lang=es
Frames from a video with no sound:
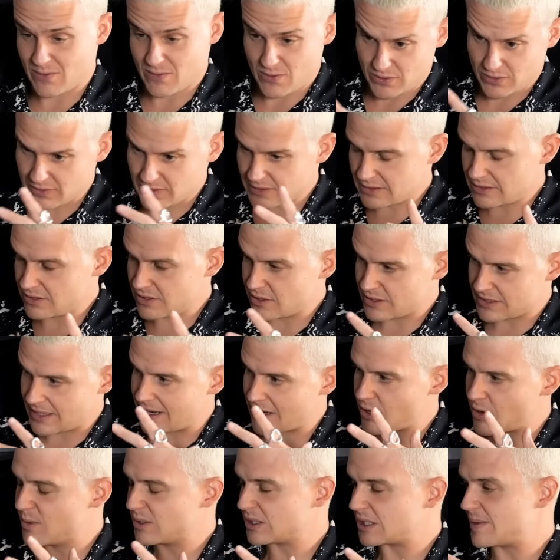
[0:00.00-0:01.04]
luego nos, nos,
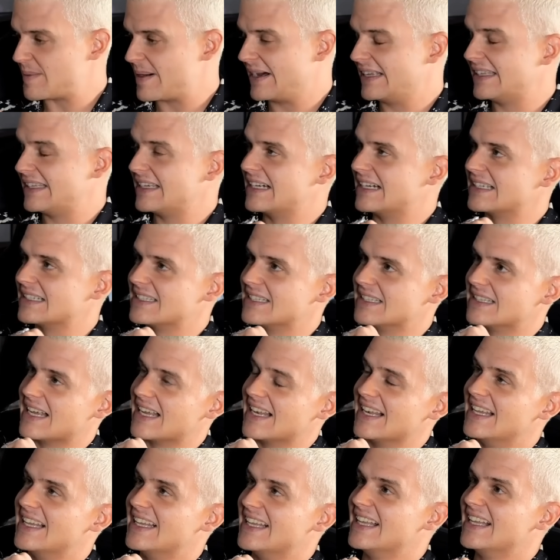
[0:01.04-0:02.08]
dan como temáticas y
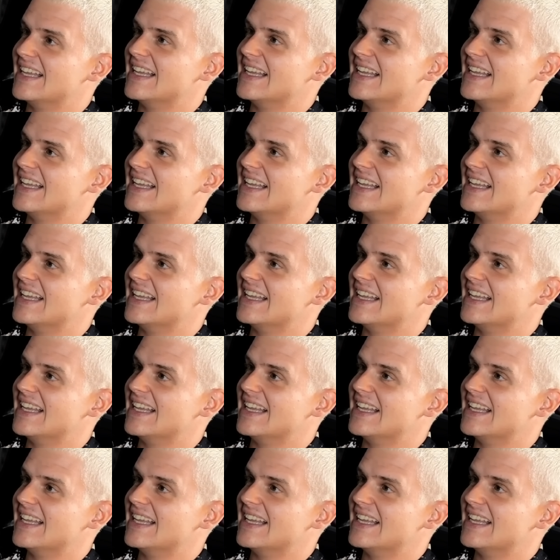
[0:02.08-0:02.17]
tal.